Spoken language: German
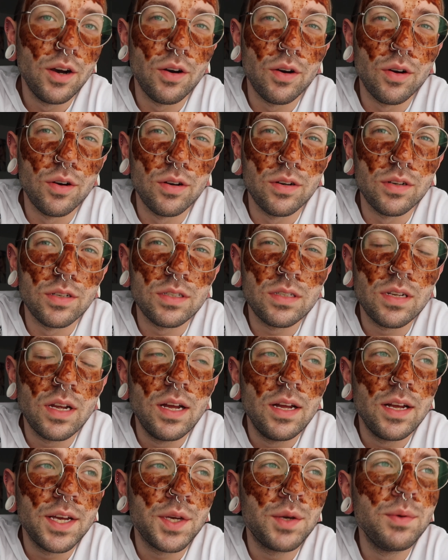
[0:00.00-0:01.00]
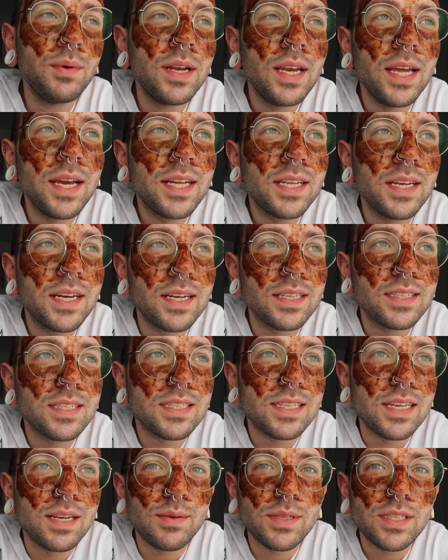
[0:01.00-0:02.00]
Und ich überlege die ganze
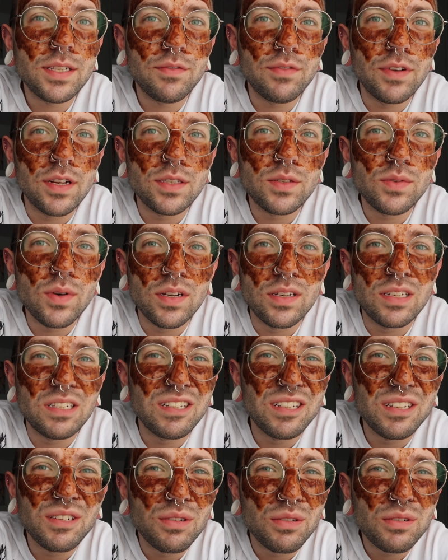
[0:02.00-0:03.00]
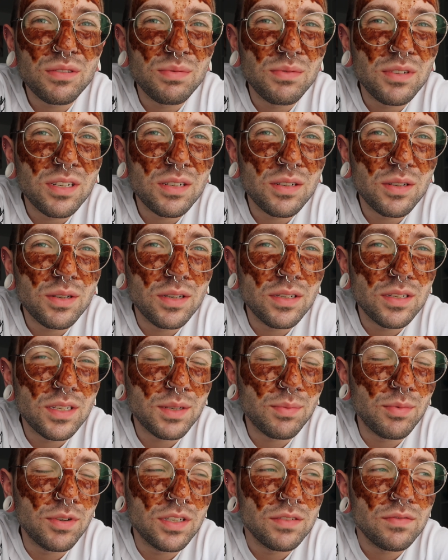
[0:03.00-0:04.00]
Zeit, was ich vielleicht so an TikToks machen könnte.
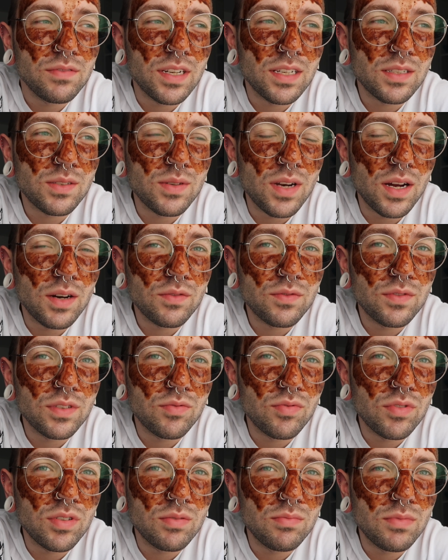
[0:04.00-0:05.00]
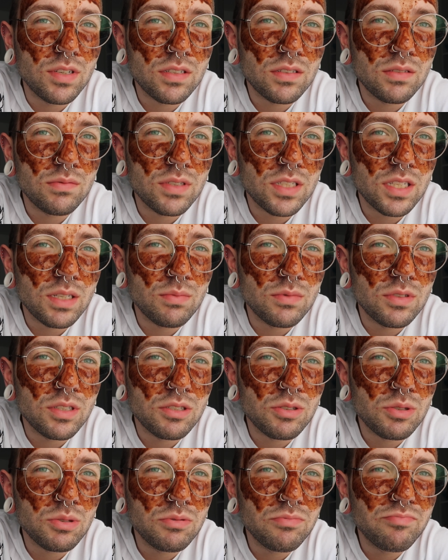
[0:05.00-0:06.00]
Ich wollte vielleicht so ein Outfit-Video machen, aber ich denke mir
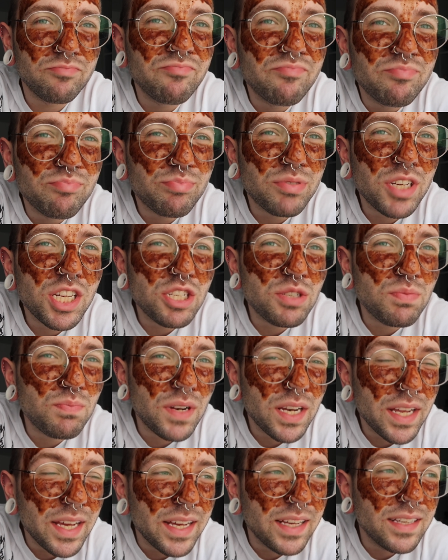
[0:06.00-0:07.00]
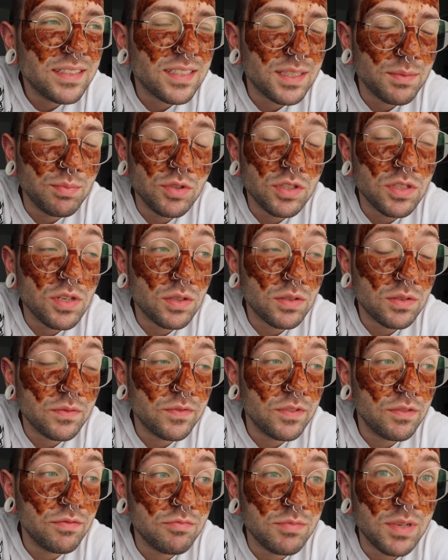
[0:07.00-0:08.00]
ja so, Beach, please, ich muss noch so
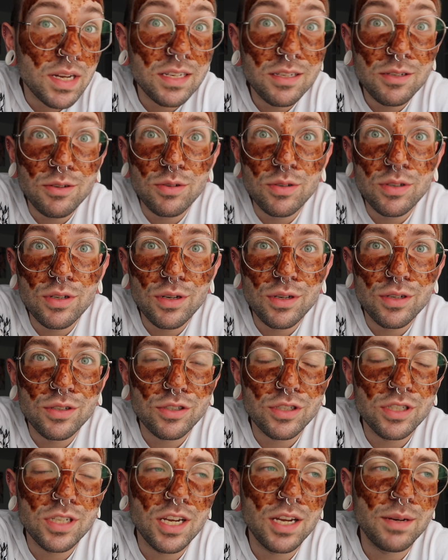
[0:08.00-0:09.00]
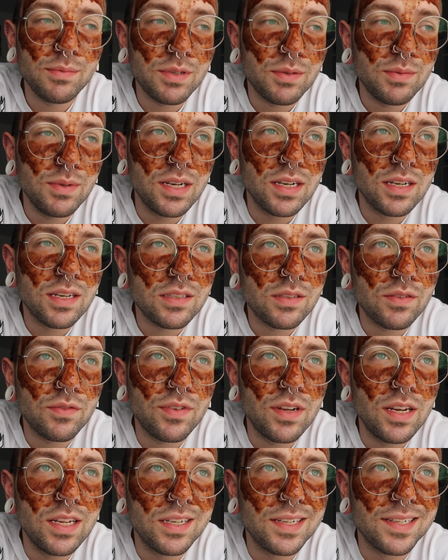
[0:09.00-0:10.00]
viel vom Handy runterlöschen. Dann habe ich wieder da so
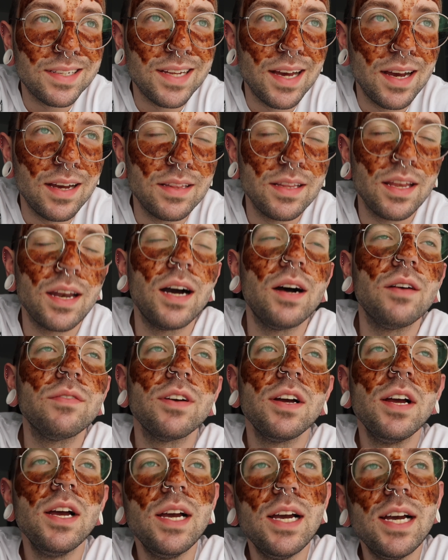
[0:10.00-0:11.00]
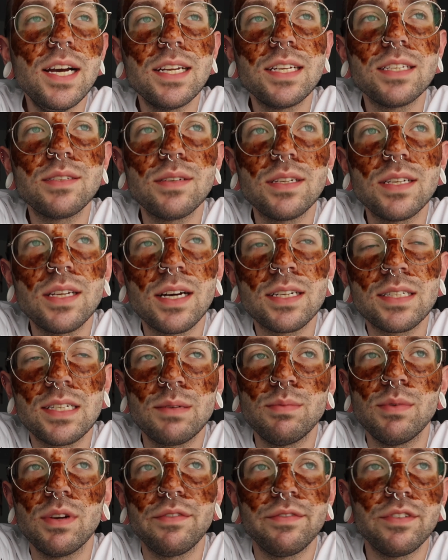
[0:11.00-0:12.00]
viele Dateien drauf. Deswegen dachte
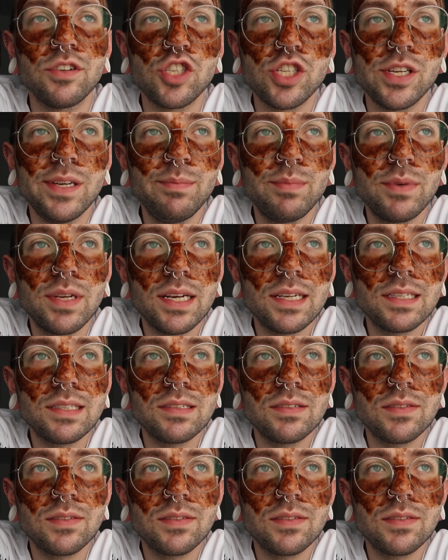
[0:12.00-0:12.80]
ich mir, ich verschiebe das.